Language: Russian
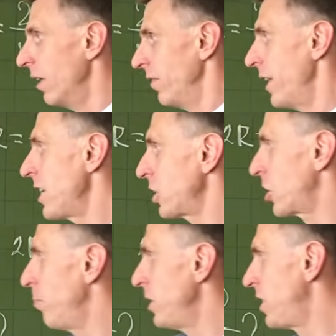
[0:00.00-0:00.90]

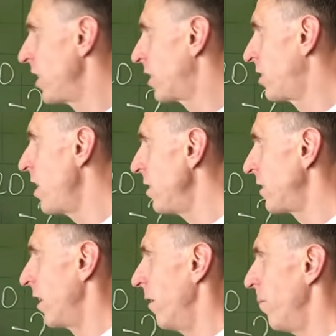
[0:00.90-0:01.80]
Наша
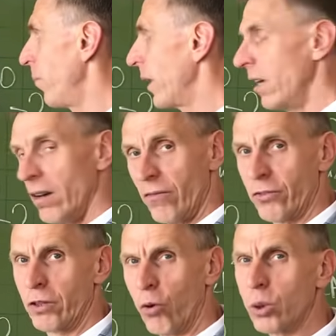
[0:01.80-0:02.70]
бисектриса в
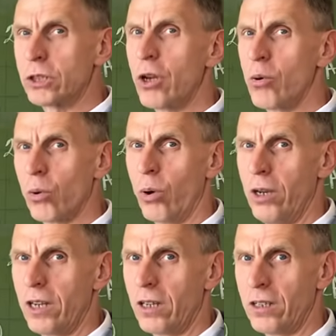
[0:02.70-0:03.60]
двух
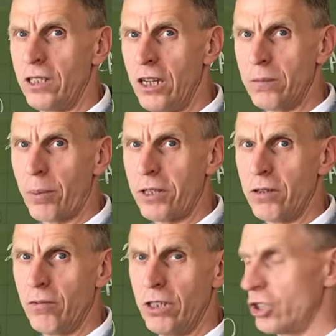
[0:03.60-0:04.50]
треугольниках делит
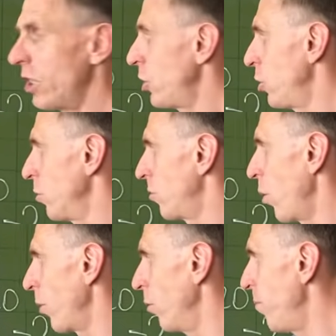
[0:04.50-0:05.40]
противолежащую
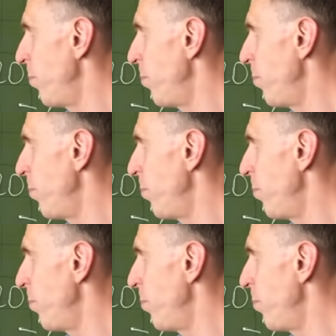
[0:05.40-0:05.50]
сторону.